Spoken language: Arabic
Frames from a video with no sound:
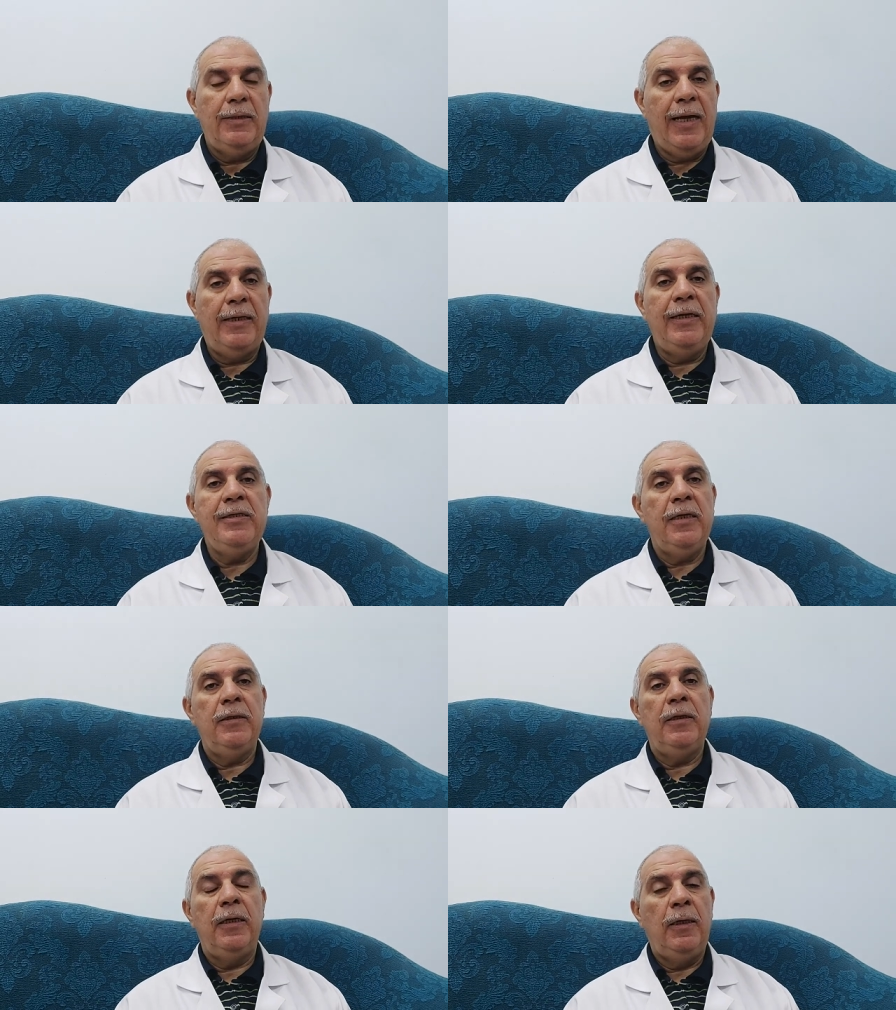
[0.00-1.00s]
يعني
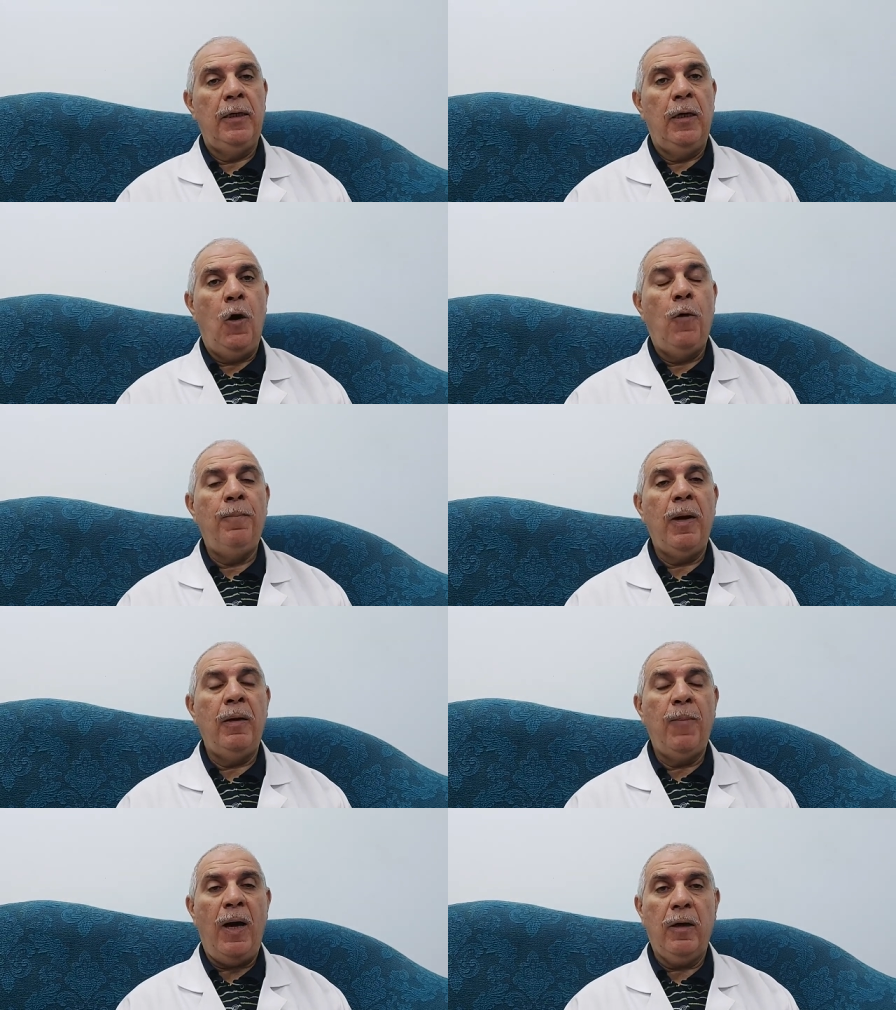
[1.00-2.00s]
إذا الحمى
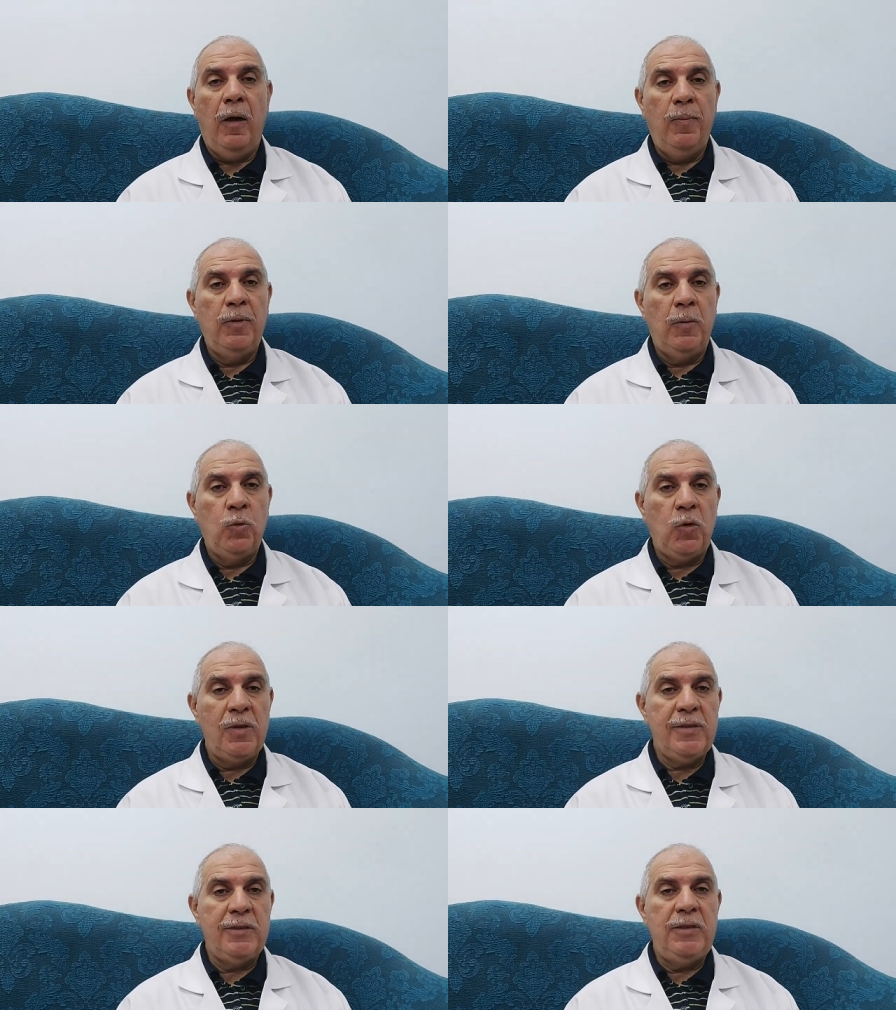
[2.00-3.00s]
البحر الأبيض
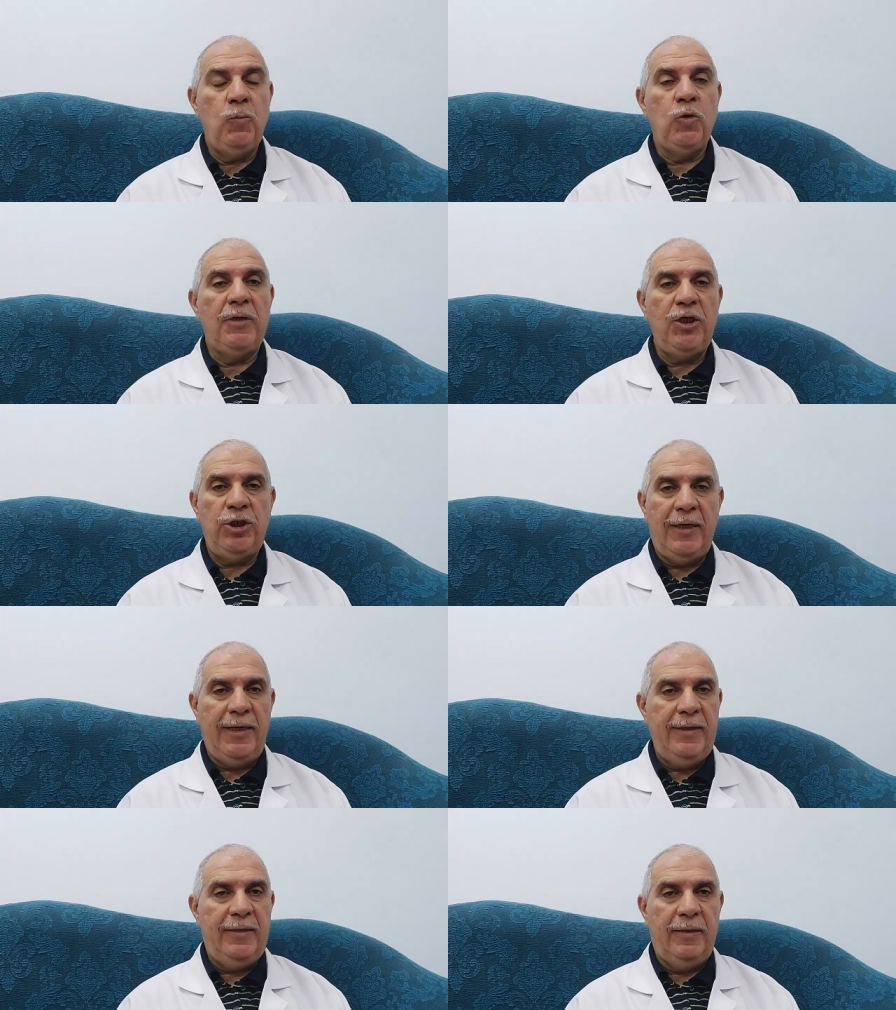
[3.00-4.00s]
المتوسط دي منتشرة
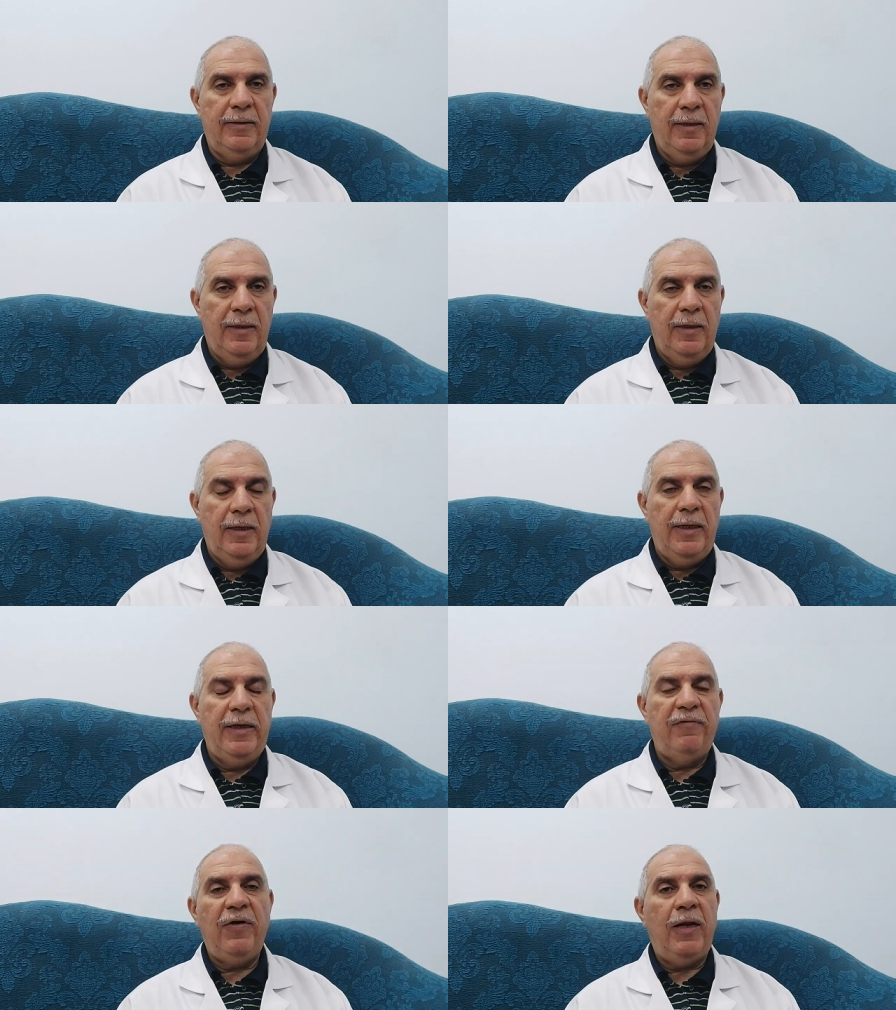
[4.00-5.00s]
جدا
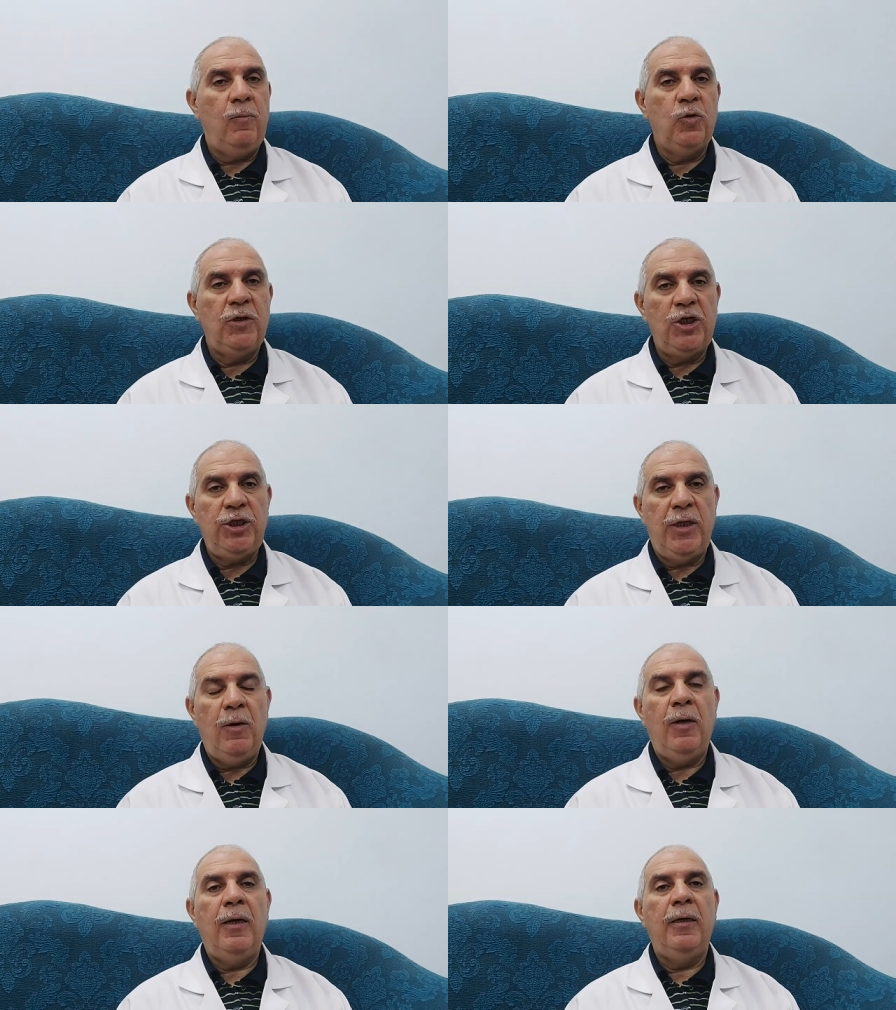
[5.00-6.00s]
هي فعلا
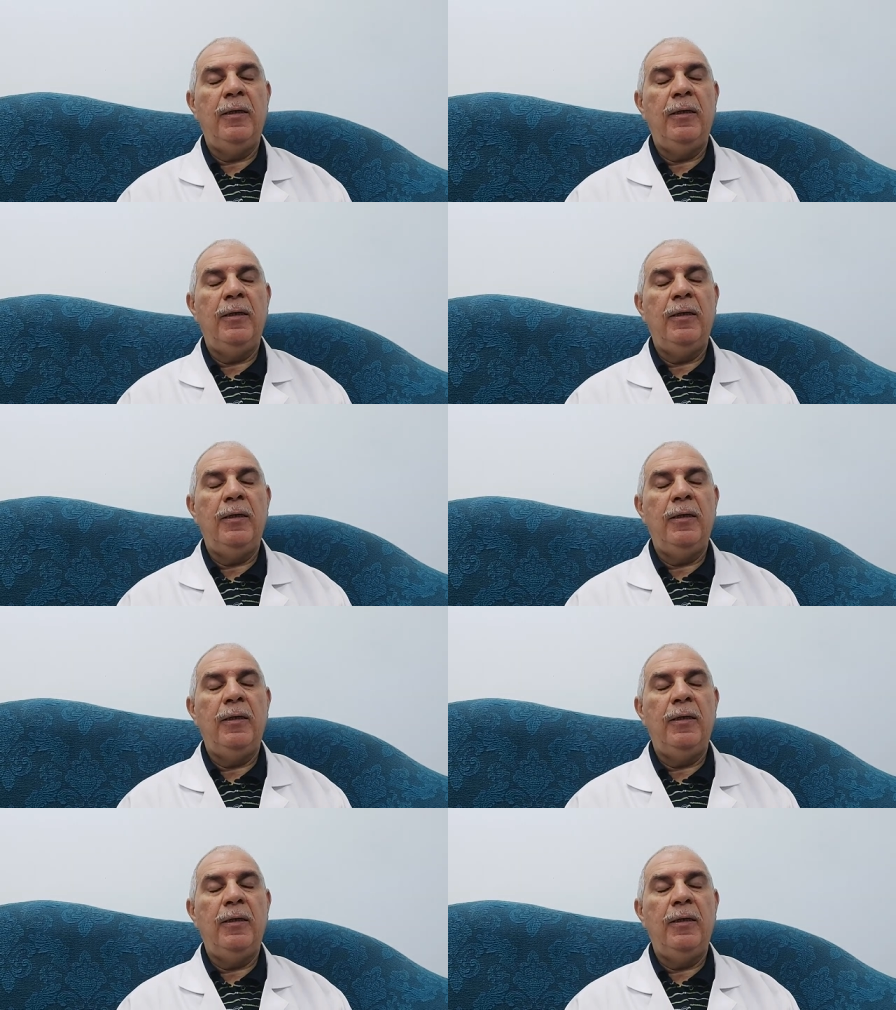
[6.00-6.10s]
منتشرة